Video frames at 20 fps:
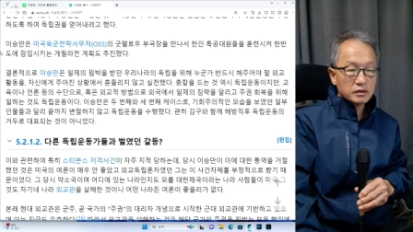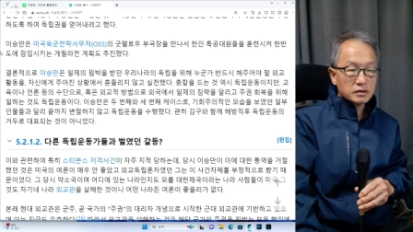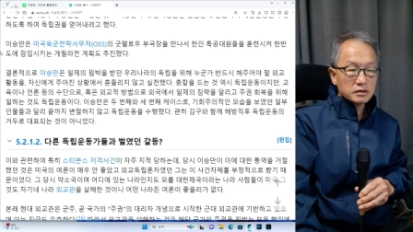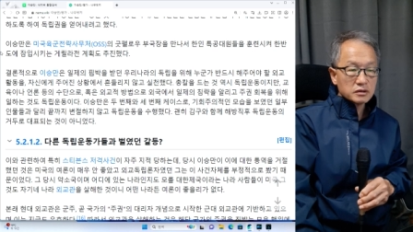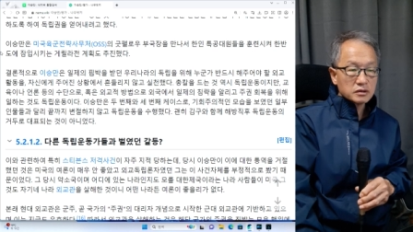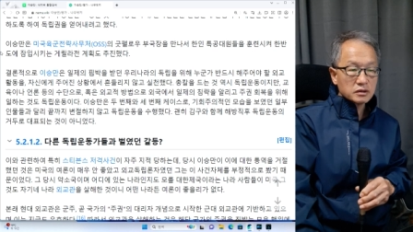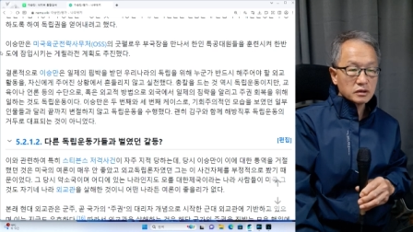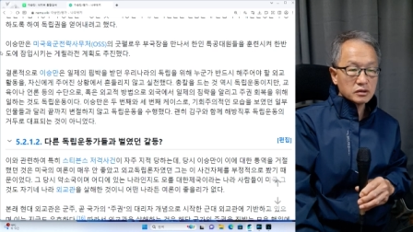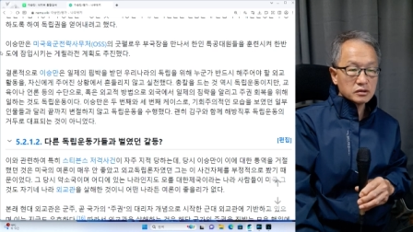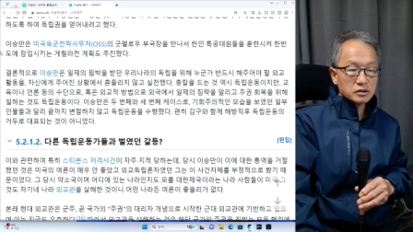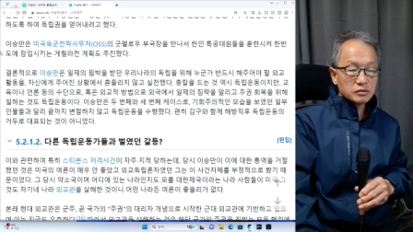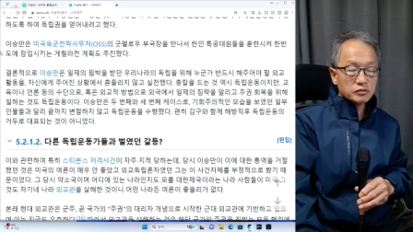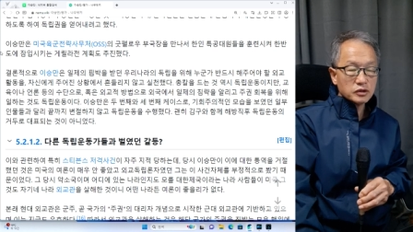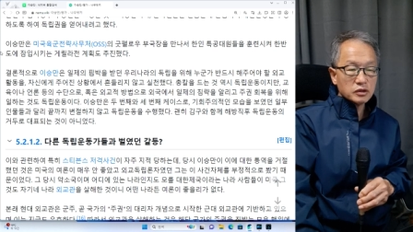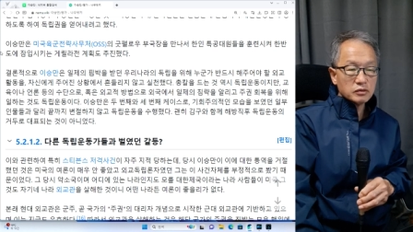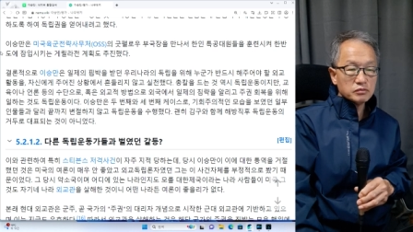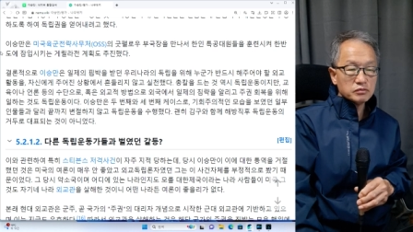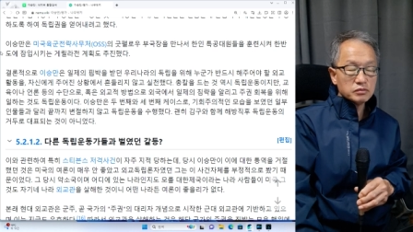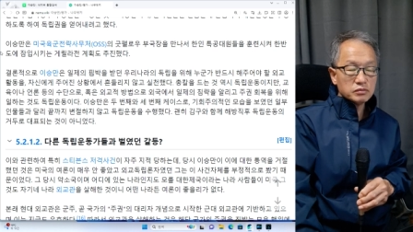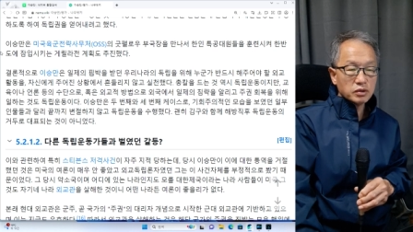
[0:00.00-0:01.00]
그래서 뭐
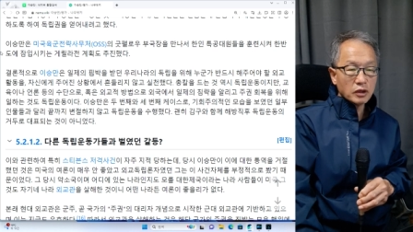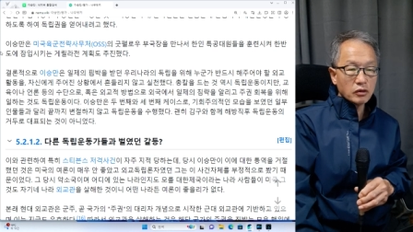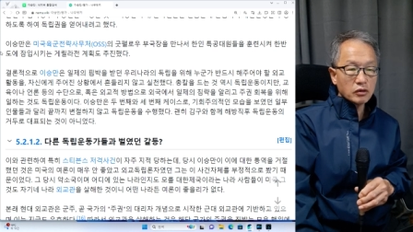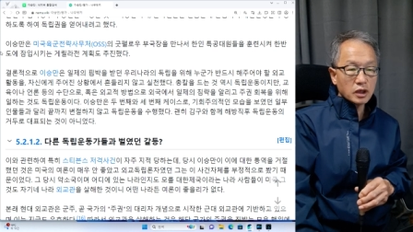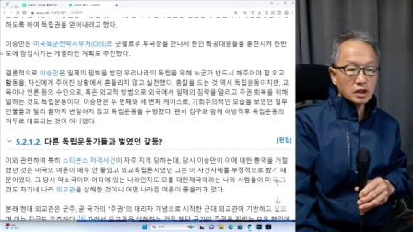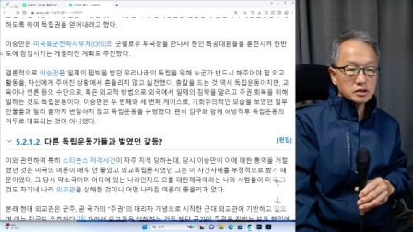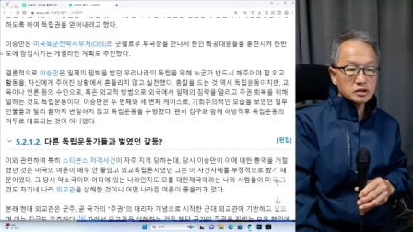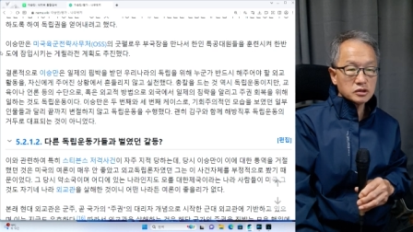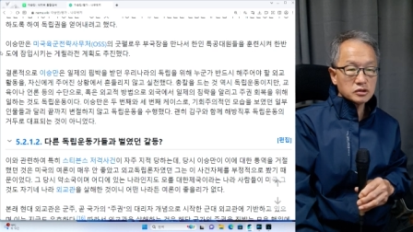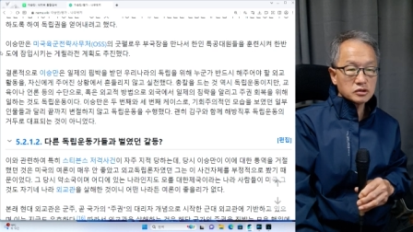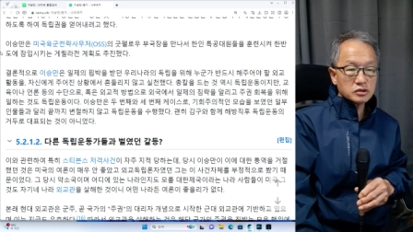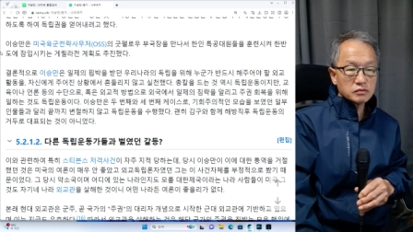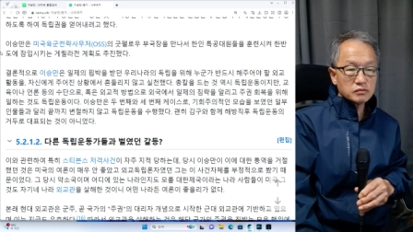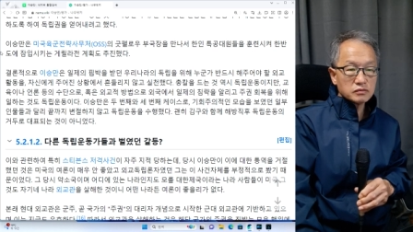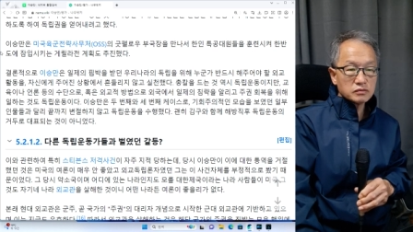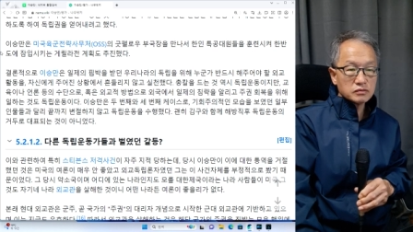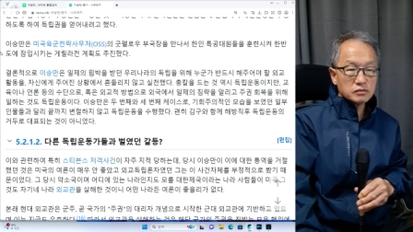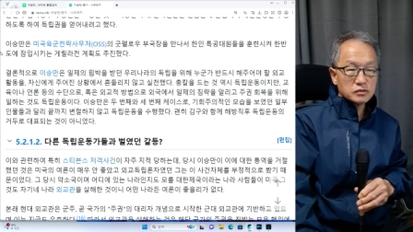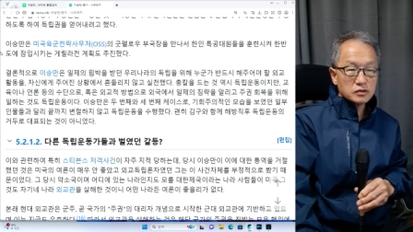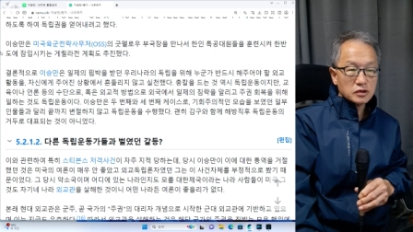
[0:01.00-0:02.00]
몇 가지
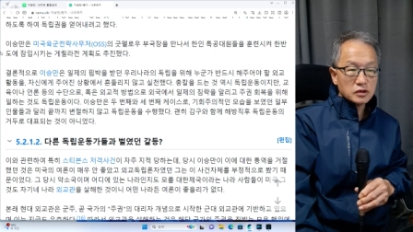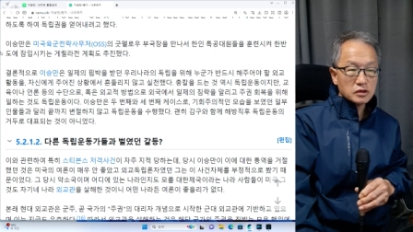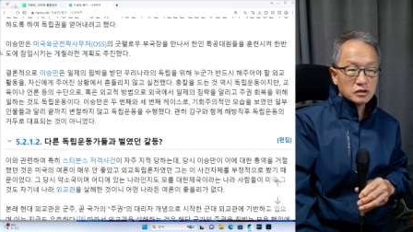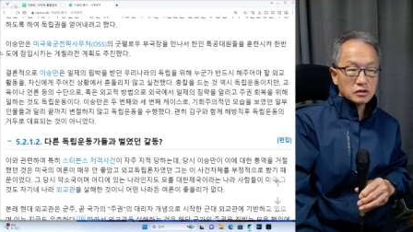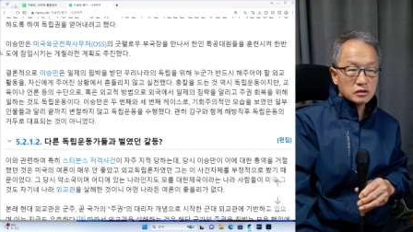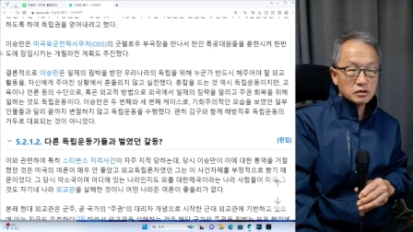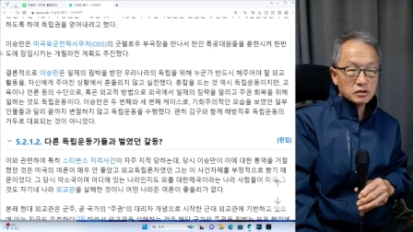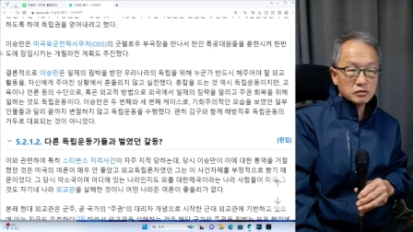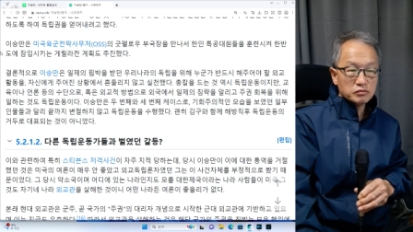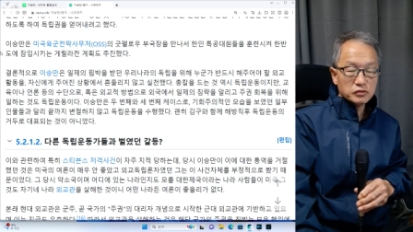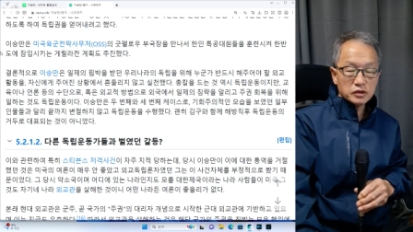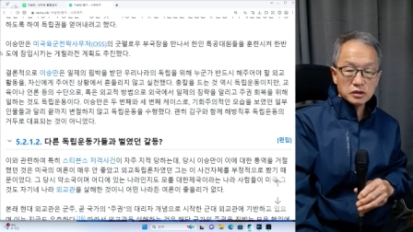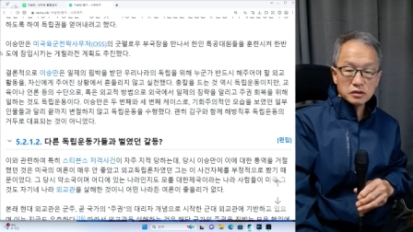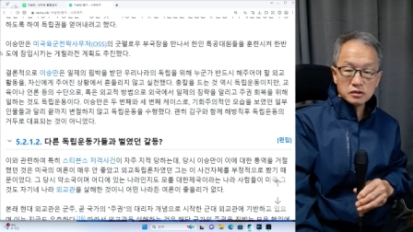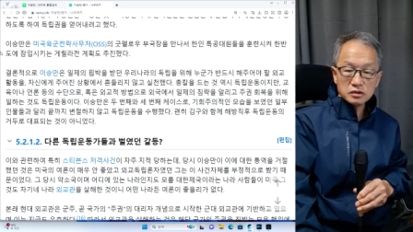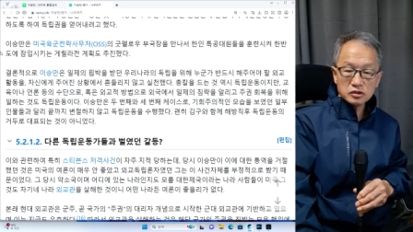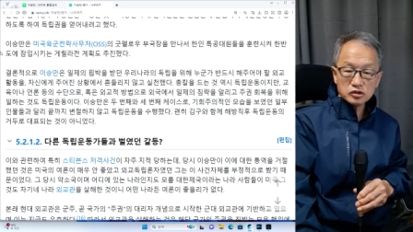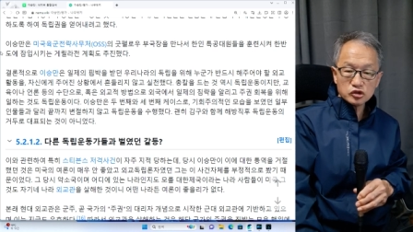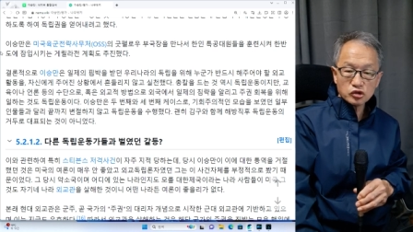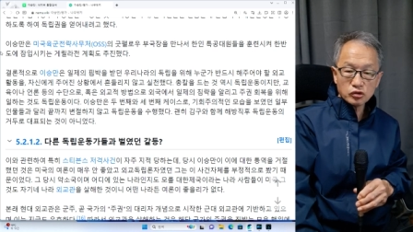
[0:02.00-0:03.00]
좀 어,
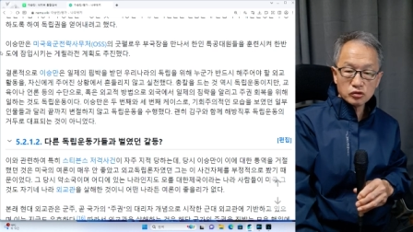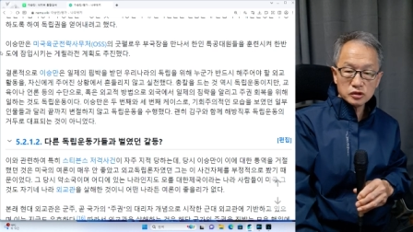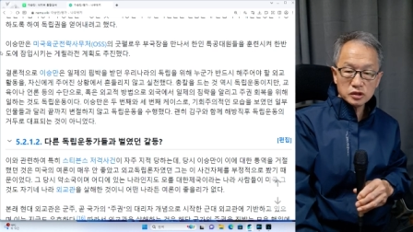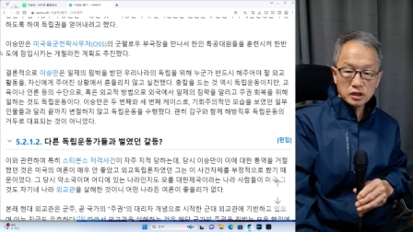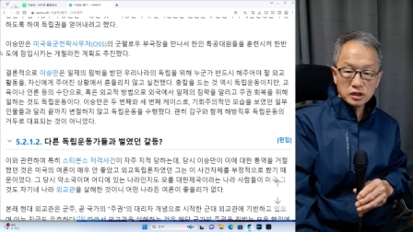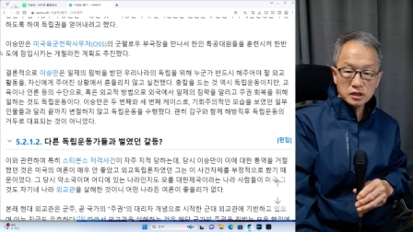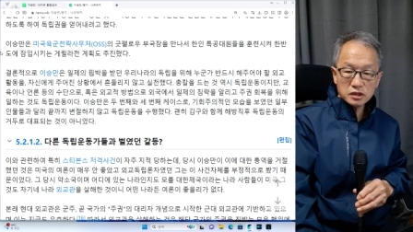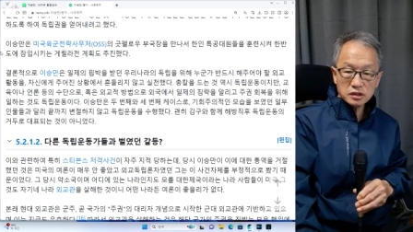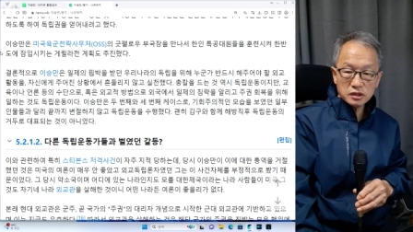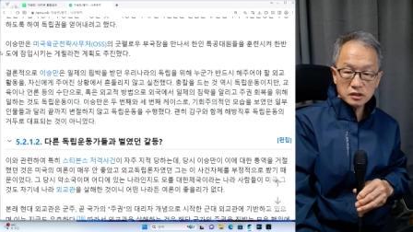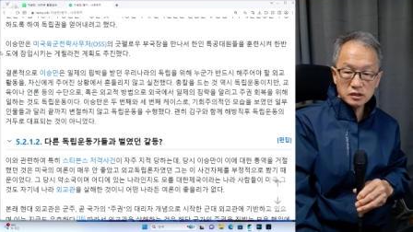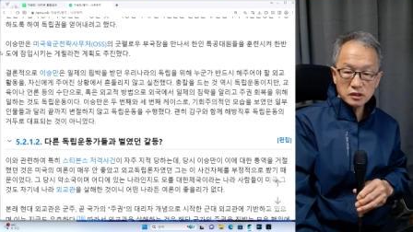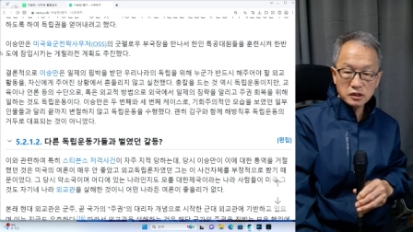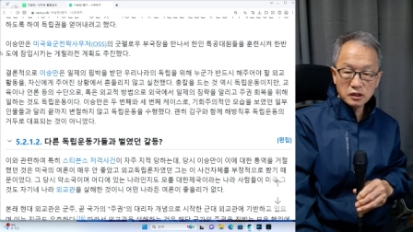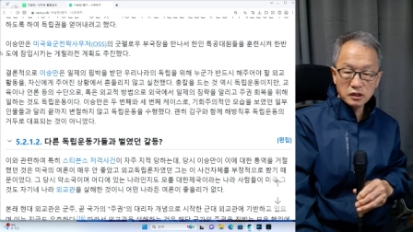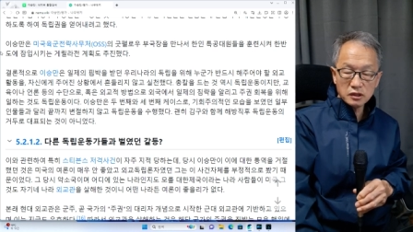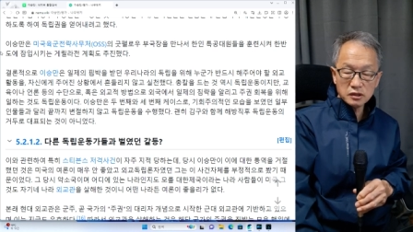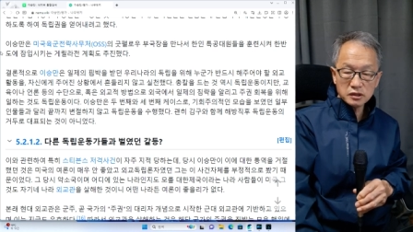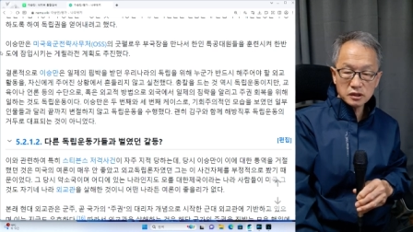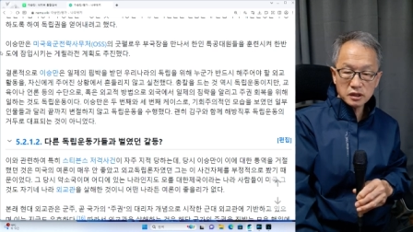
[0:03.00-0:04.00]
좋은 얘기들이
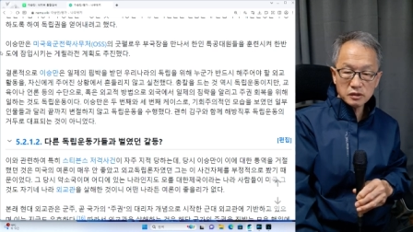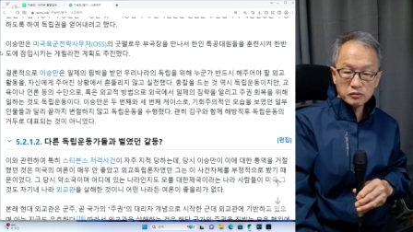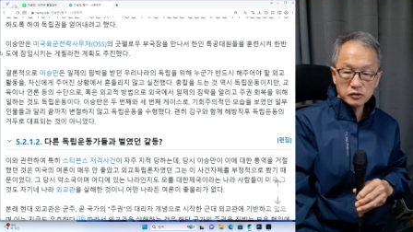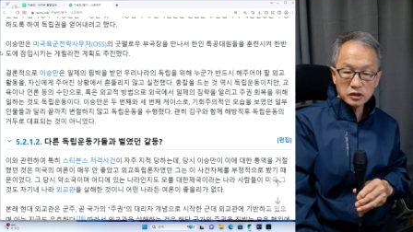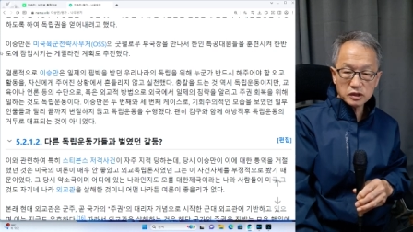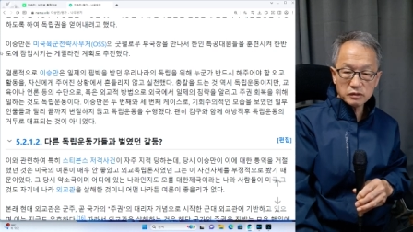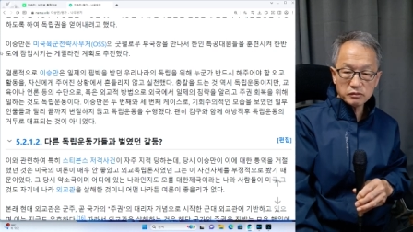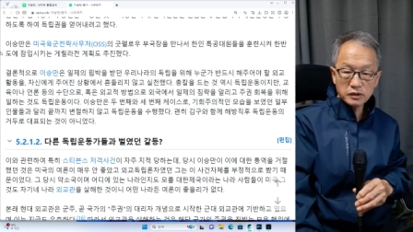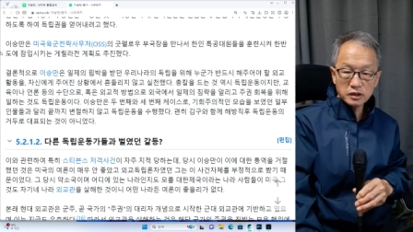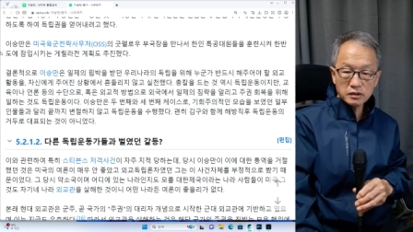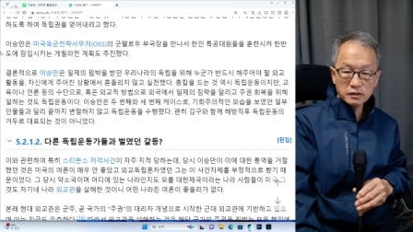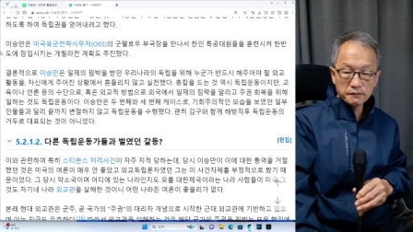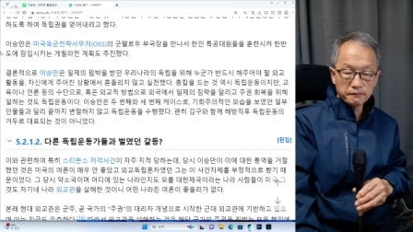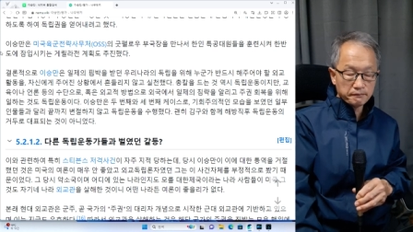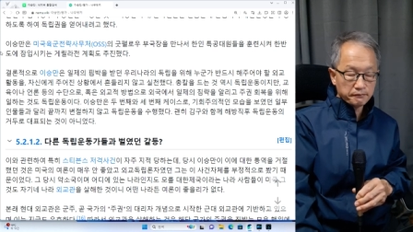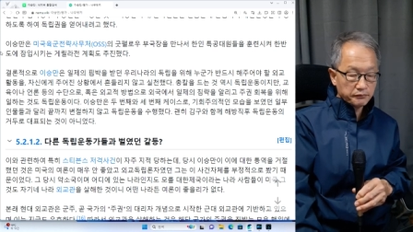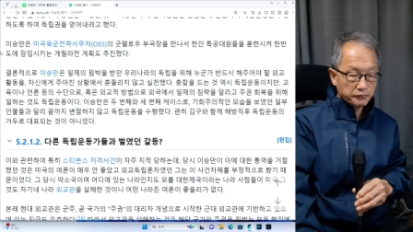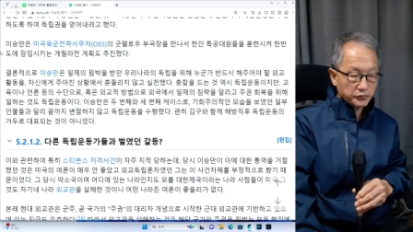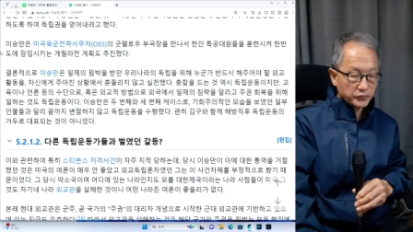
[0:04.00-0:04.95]
들리는데 뭐냐면은